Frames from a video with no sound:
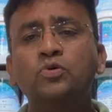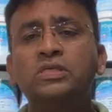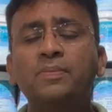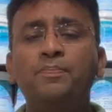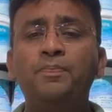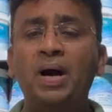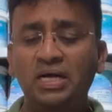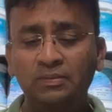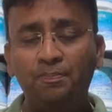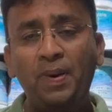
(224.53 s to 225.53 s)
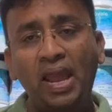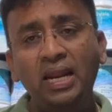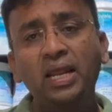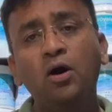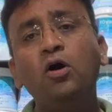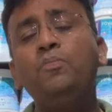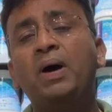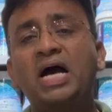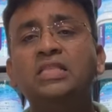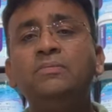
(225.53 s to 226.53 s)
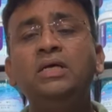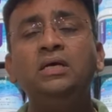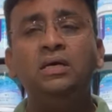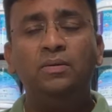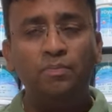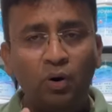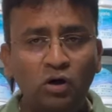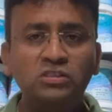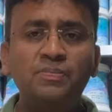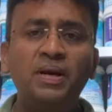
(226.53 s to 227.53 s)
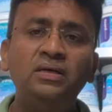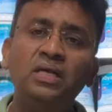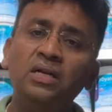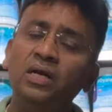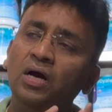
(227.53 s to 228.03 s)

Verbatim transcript: उसके बाद पहले और बाद में बहुत से पेंटर